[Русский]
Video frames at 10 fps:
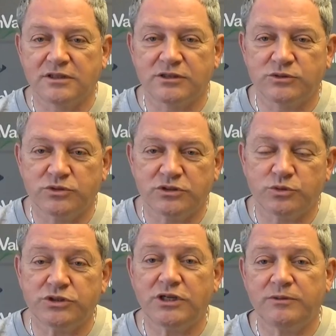Здравствуйте,
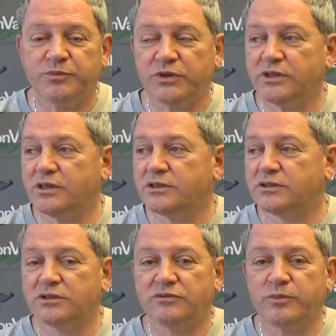друзья!
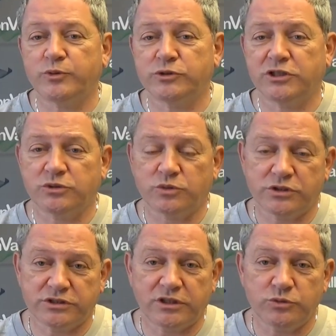Есть вопрос, который
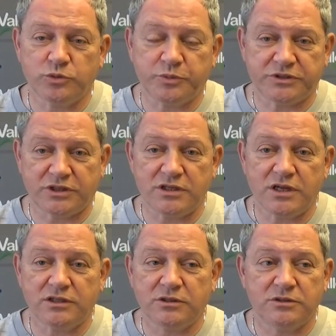задают
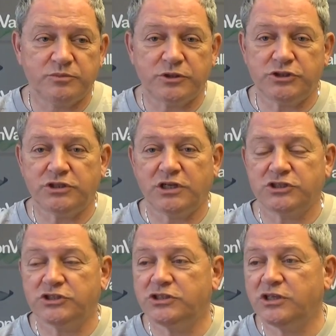постоянно, почти
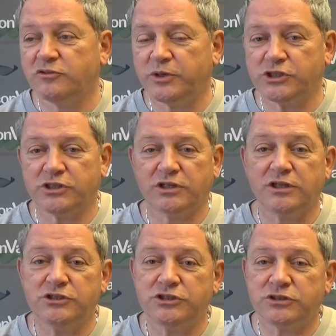каждый день в больших
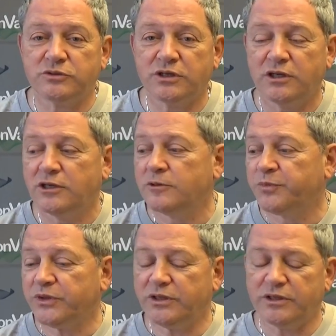количествах.
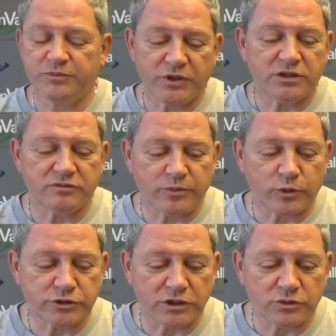И это
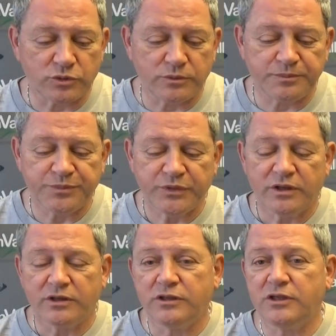вопрос о том,
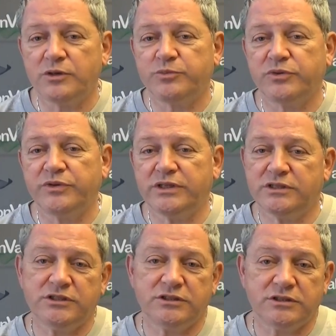не
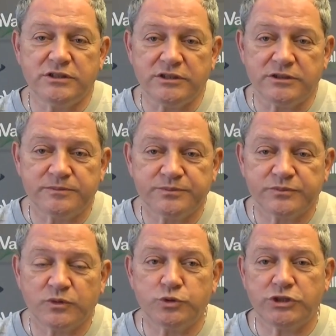повредит ли
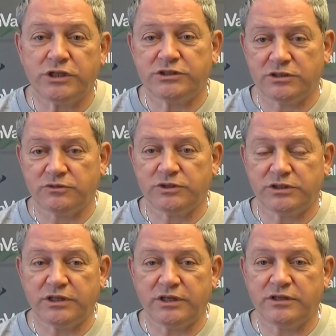участие в
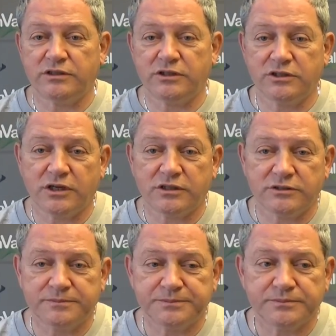лотерее Green Card,